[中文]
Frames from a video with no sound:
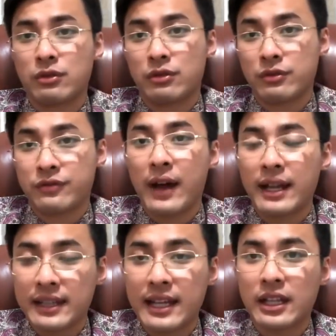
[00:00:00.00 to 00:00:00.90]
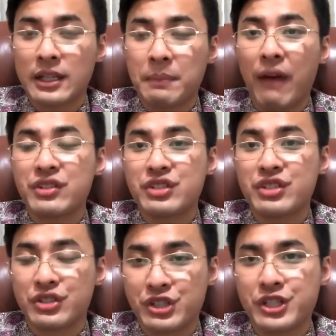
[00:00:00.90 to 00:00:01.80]
发电量的百分之
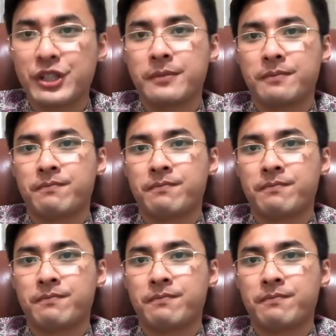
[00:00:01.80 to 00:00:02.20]
十七，